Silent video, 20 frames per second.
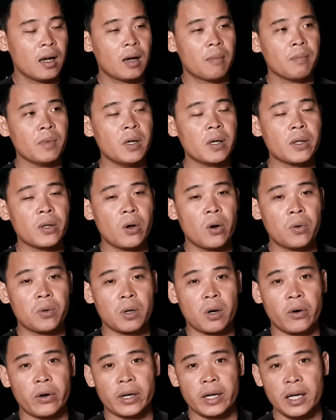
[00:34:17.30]
bước vô
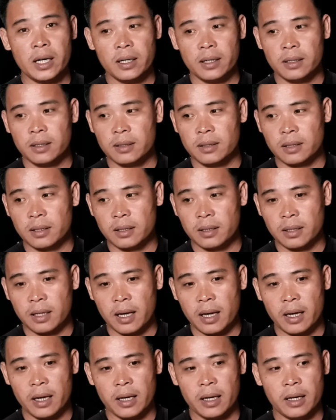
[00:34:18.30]
rồi á
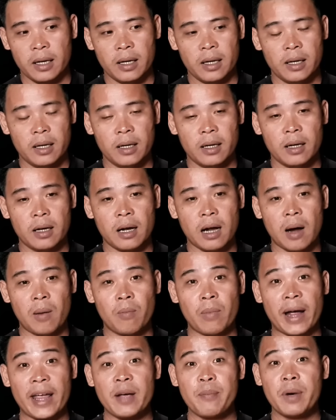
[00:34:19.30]
thì
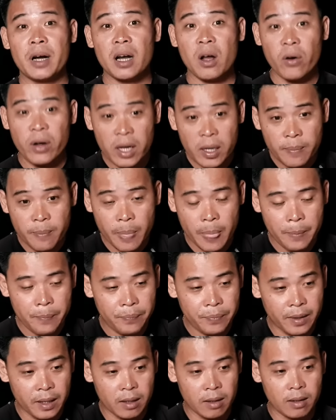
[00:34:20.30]
ông bảy mới nói
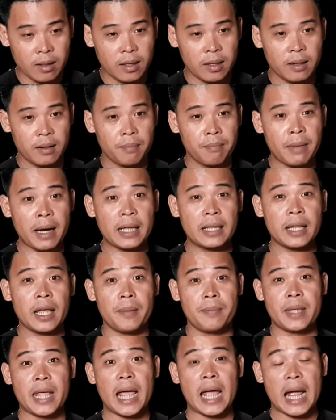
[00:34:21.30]
bay
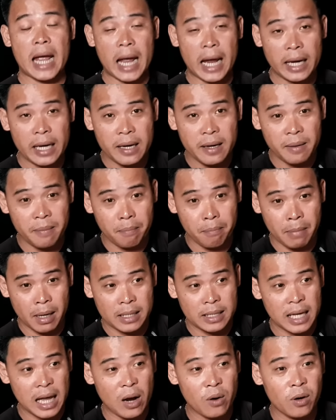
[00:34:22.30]
tìm nhà ai mà
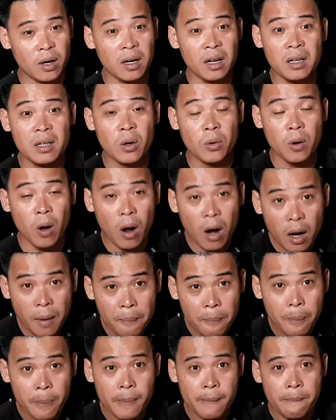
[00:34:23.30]
sao lại đứng chỗ đó
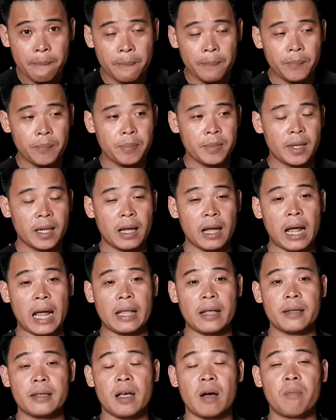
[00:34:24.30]
hai
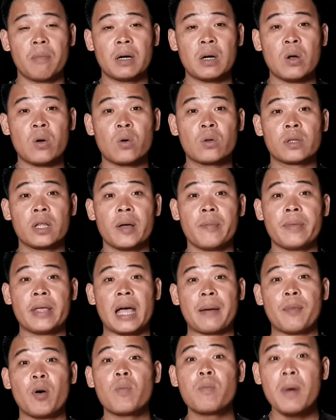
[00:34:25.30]
vợ chồng mới nói con tìm
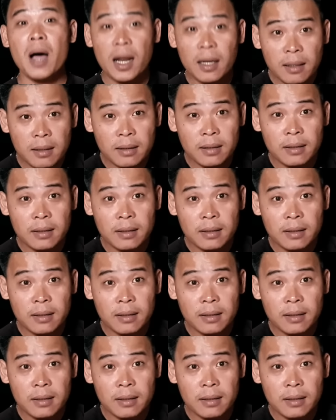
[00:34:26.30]
nhà bốn mét